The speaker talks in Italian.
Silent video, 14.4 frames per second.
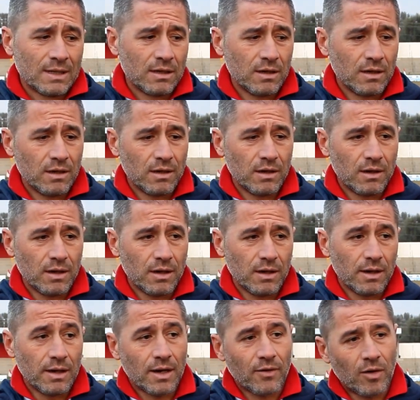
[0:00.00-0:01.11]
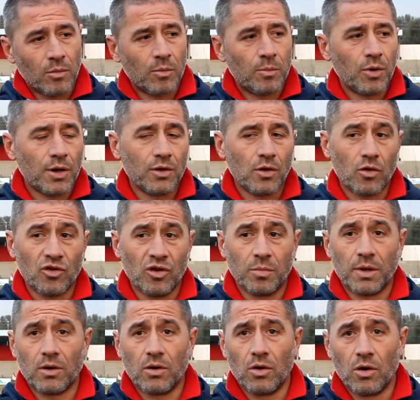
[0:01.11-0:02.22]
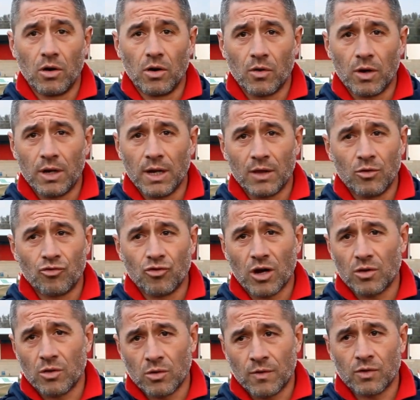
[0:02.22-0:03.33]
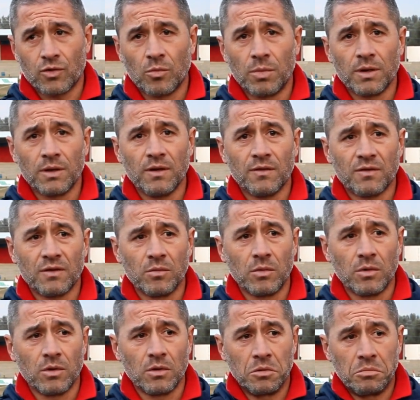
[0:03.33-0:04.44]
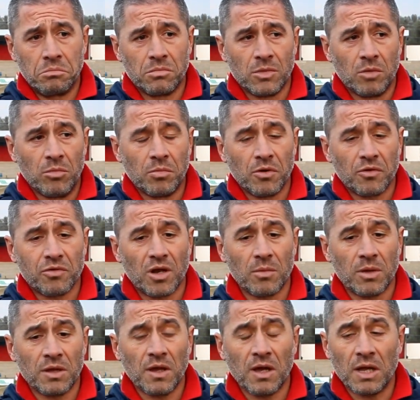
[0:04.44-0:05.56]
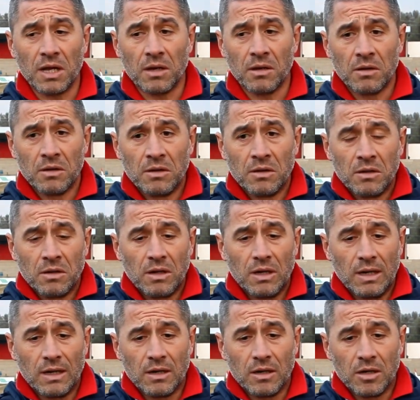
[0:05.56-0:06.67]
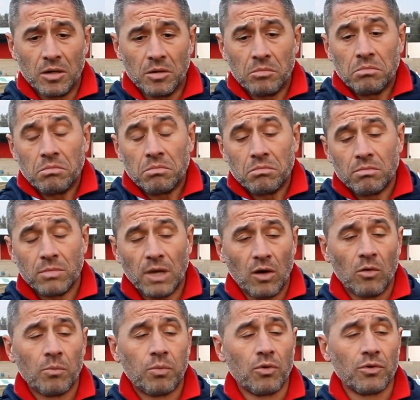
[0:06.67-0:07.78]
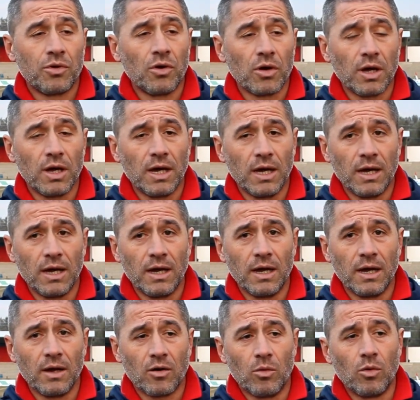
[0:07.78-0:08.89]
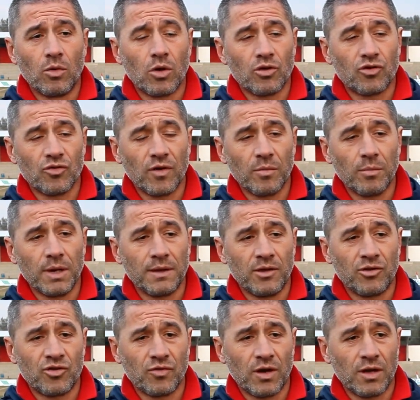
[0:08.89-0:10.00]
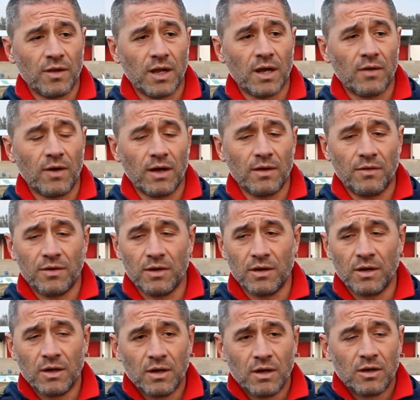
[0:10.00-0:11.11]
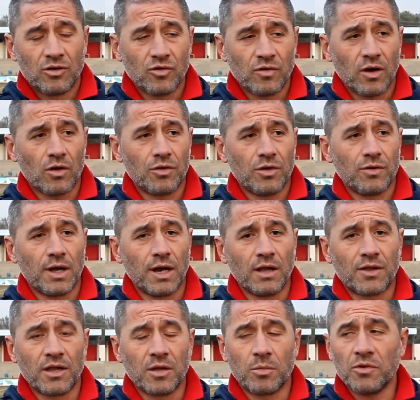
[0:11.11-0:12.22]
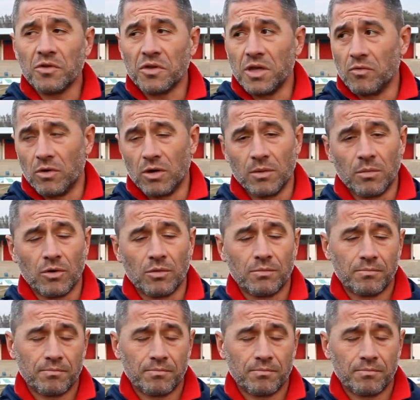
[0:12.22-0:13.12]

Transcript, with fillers: eh, eravamo un pochino così, però quelli che hanno giocato hanno fatto benissimo, non, non mi posso lamentare. Ah, eh, è un punto che comunque ci fa bene, ci fa andare avanti ci fa continuare il trend positivo. Ecco.